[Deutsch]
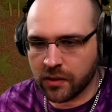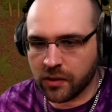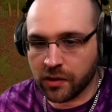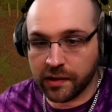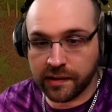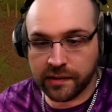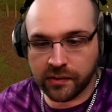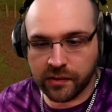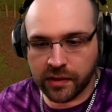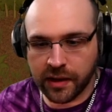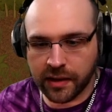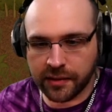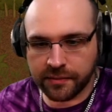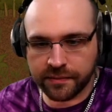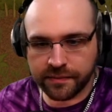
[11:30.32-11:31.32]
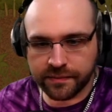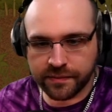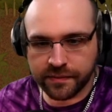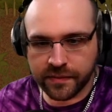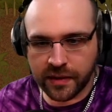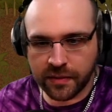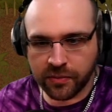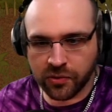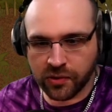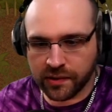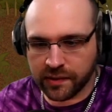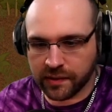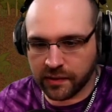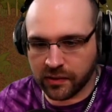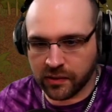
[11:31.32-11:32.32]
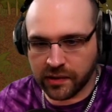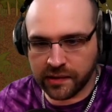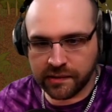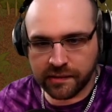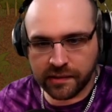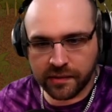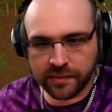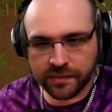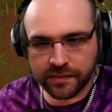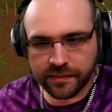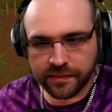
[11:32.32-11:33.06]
Holzdryaden. Die produzieren Holz hier.